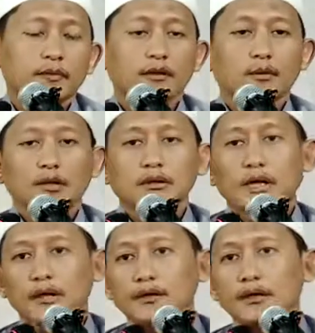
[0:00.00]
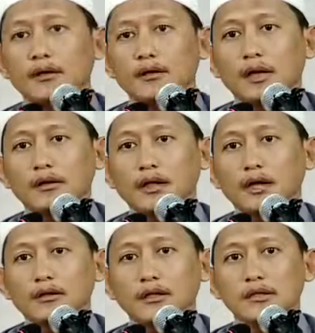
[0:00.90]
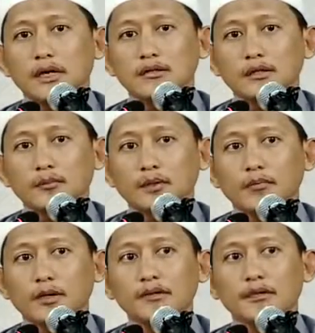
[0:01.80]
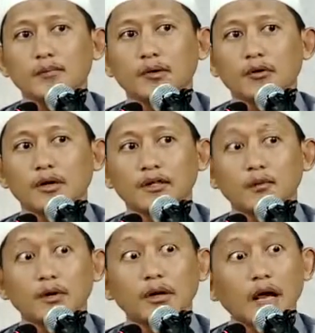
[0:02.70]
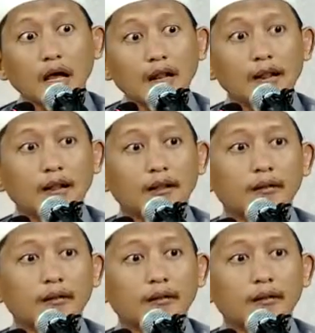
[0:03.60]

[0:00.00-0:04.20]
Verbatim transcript: Kita mentahdir, hati-hati jangan sampai belajar kepada orang liberal.